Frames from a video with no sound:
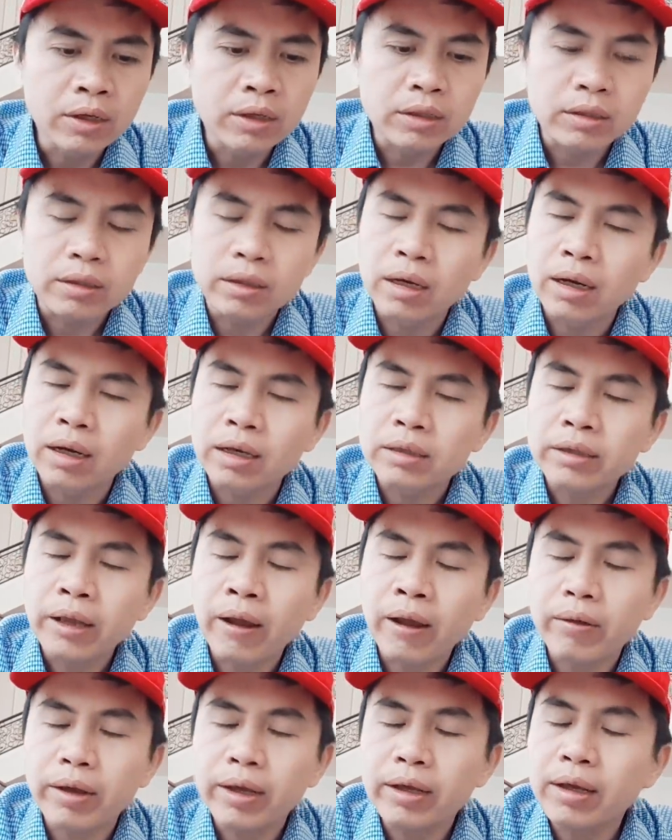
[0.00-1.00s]
À,
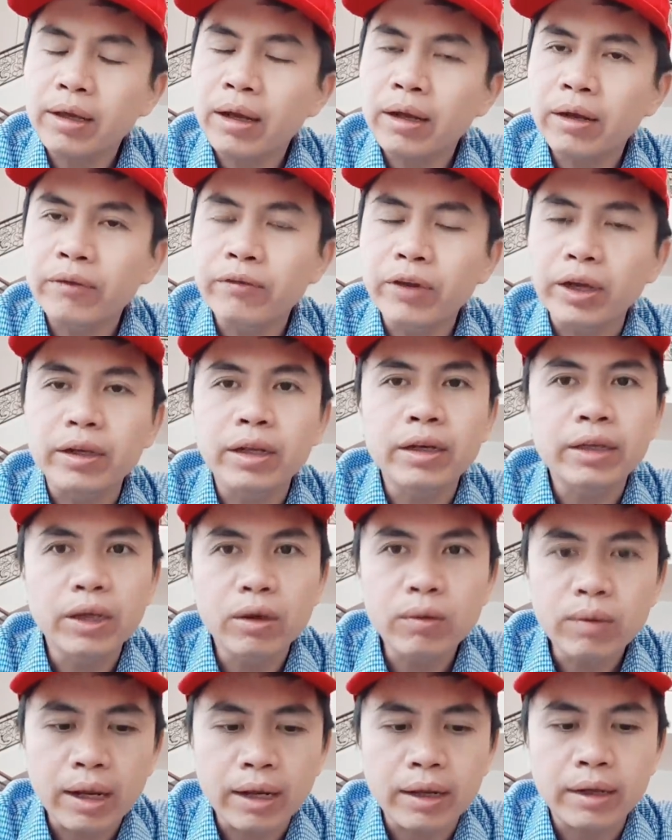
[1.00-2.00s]
theo cái ờ, viện nghiên
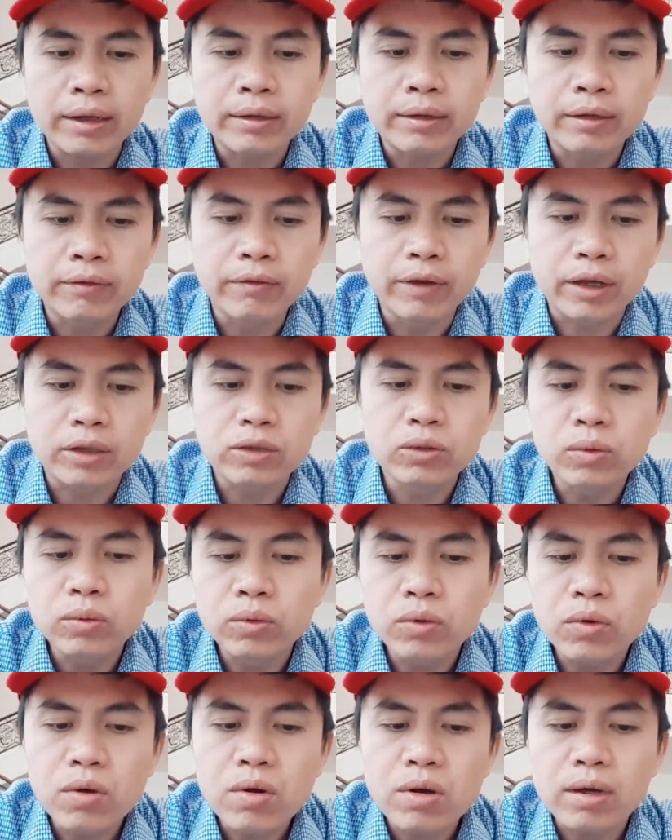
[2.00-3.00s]
cứu này thì việc Trung
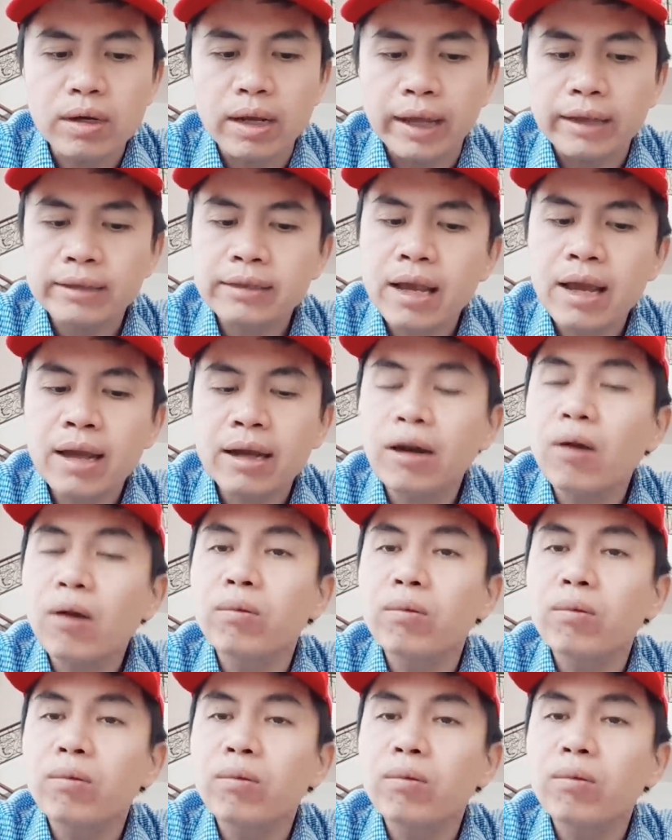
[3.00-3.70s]
Quốc lẽ ra không